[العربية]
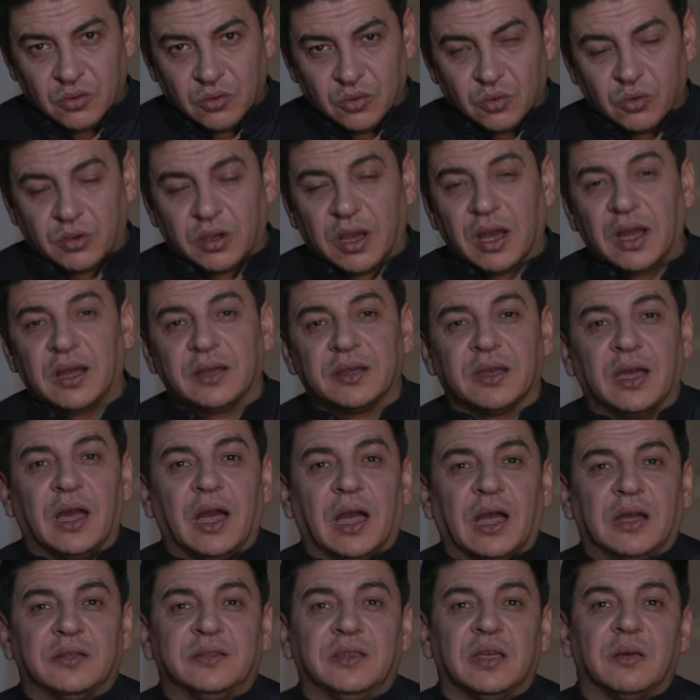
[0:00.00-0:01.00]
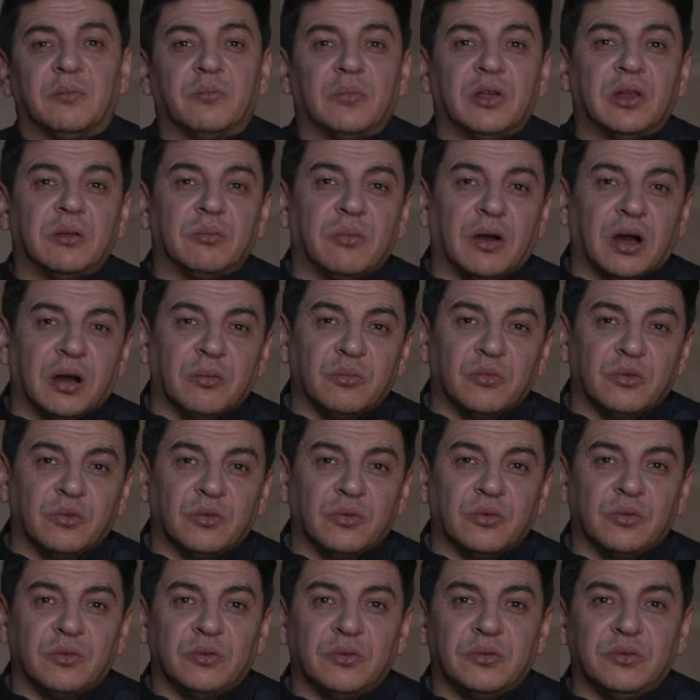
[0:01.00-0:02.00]
وكان قاعد يم
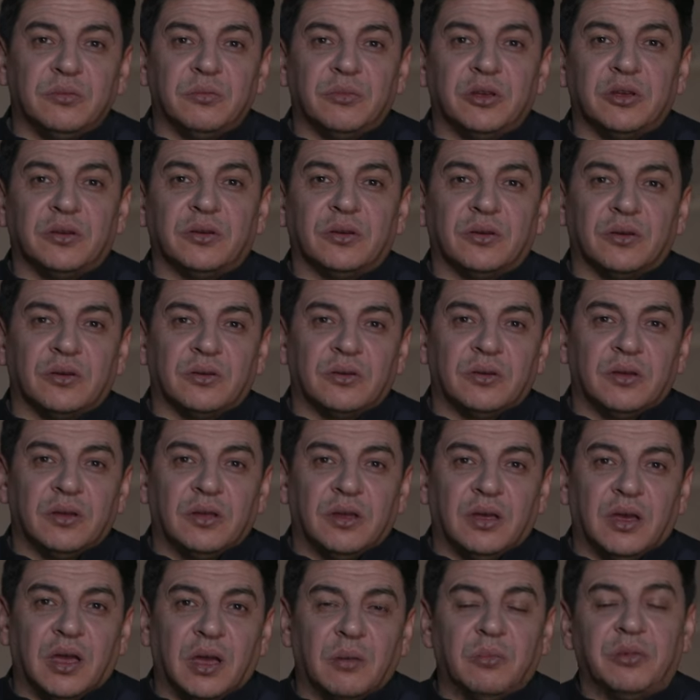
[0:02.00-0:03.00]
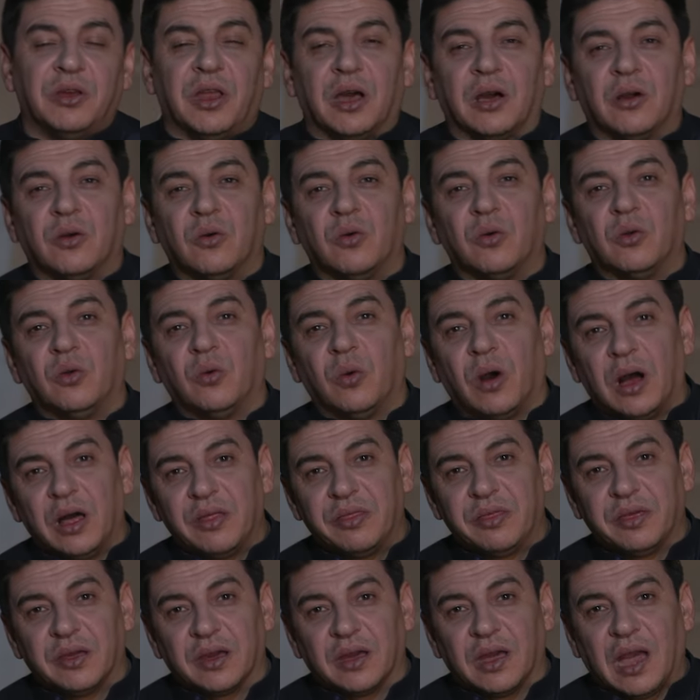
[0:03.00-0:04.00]
المأمون منه ابن أخوه
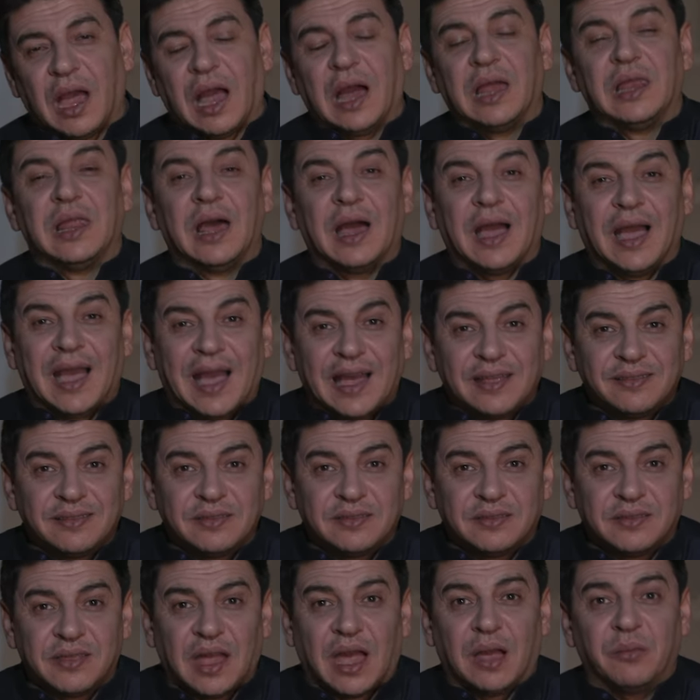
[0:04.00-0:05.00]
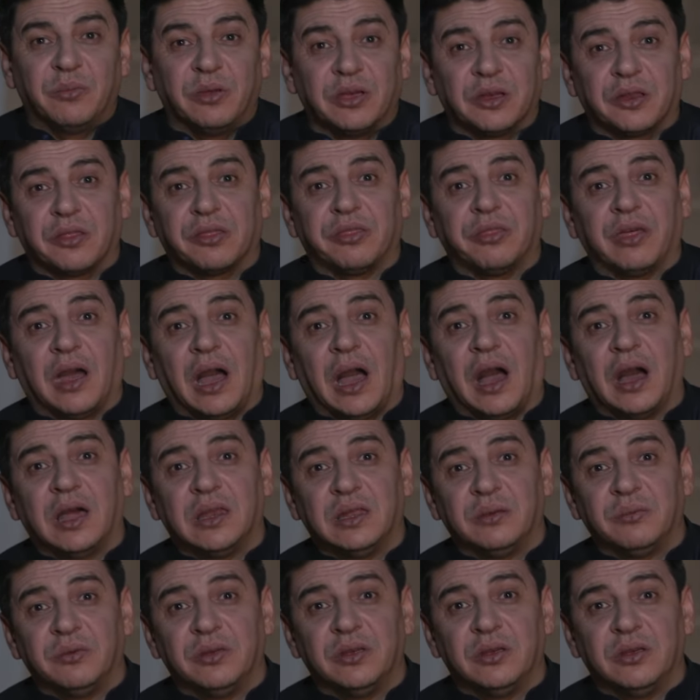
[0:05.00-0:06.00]
الواثق على حد تعبير
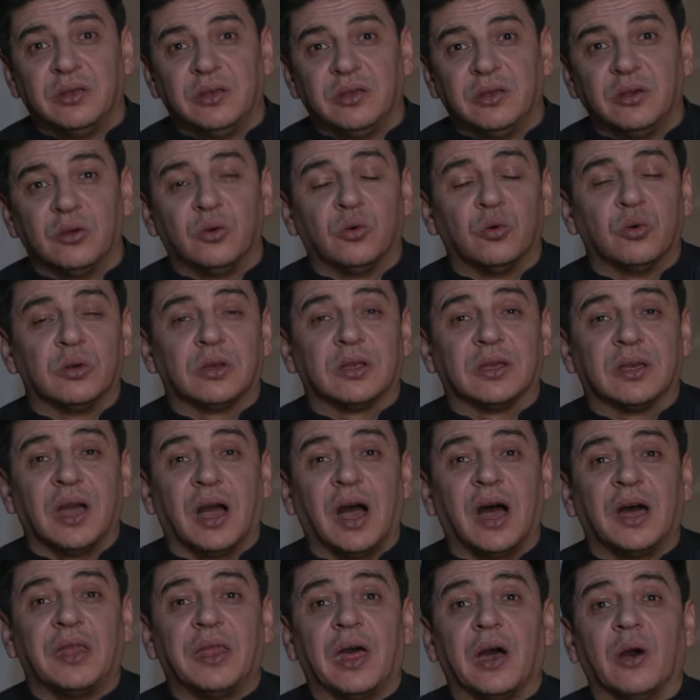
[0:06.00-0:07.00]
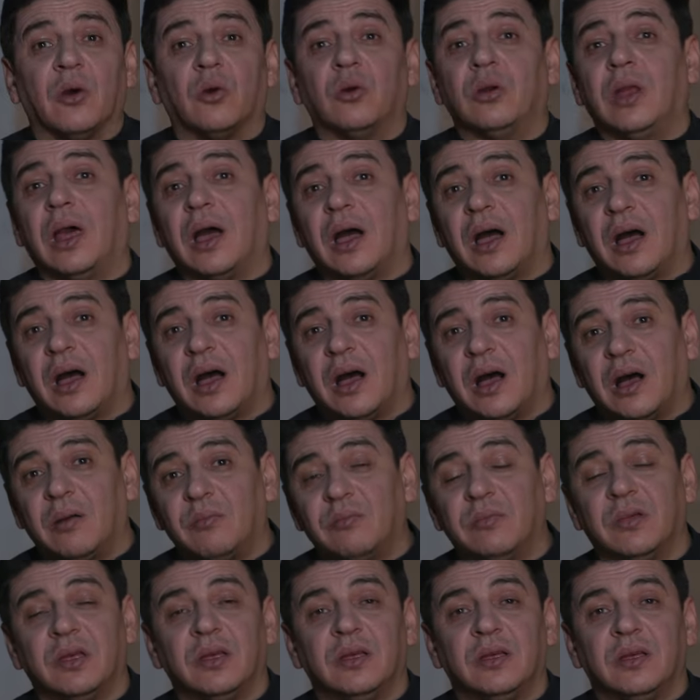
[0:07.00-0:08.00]
الثعالبي يقول كان
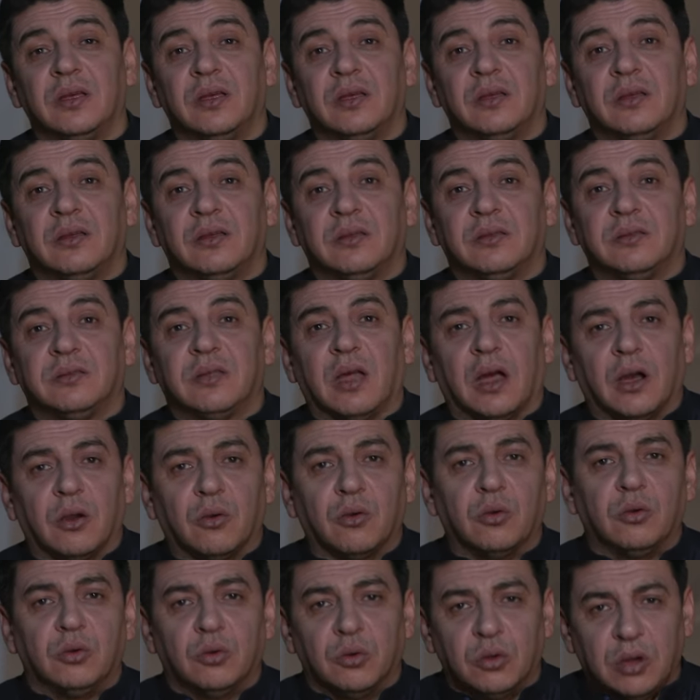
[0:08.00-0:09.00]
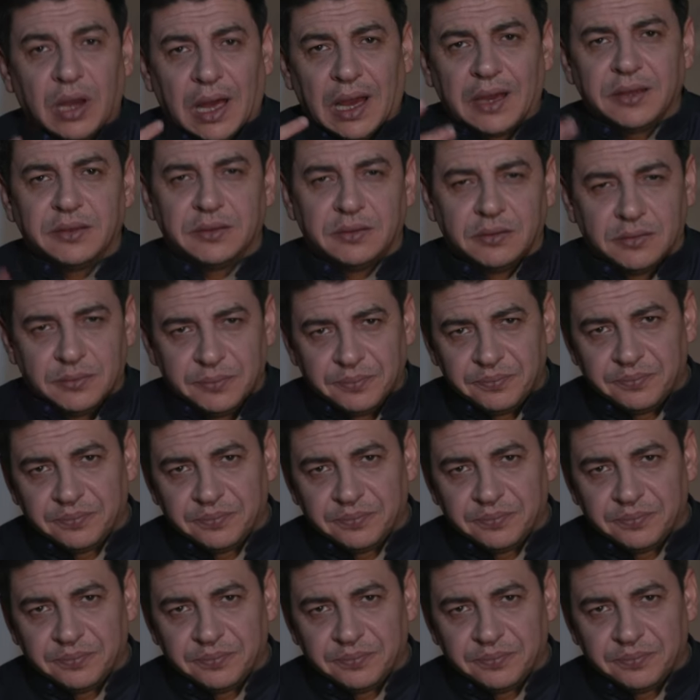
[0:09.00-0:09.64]
غلام تأكله العين